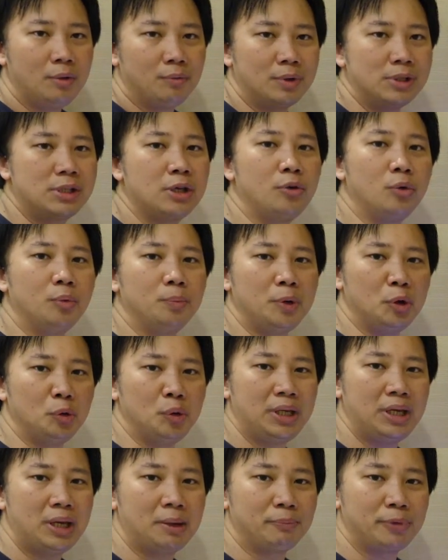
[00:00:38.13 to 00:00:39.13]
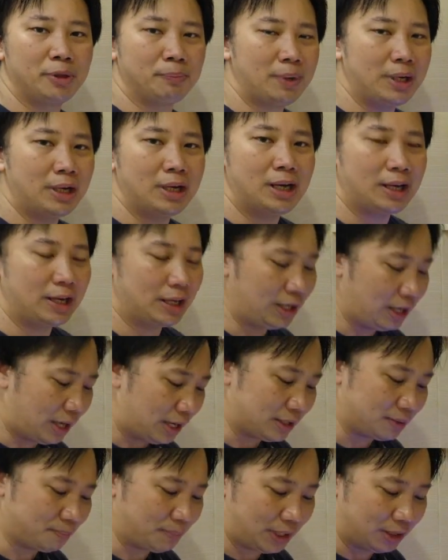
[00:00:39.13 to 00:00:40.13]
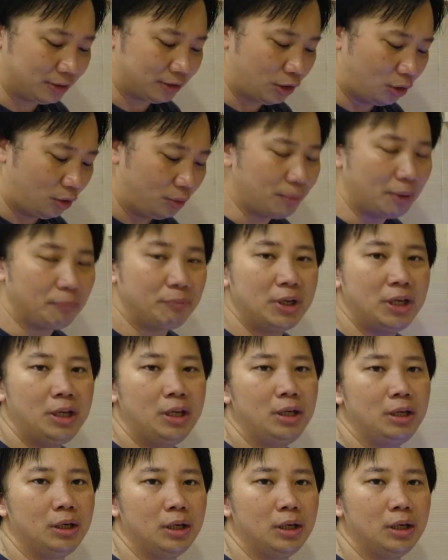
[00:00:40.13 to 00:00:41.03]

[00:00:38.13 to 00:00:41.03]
วัสดุผิวเรียบ จะเป็นอะไรก็ได้ จะเป็นโต๊ะแบบนี้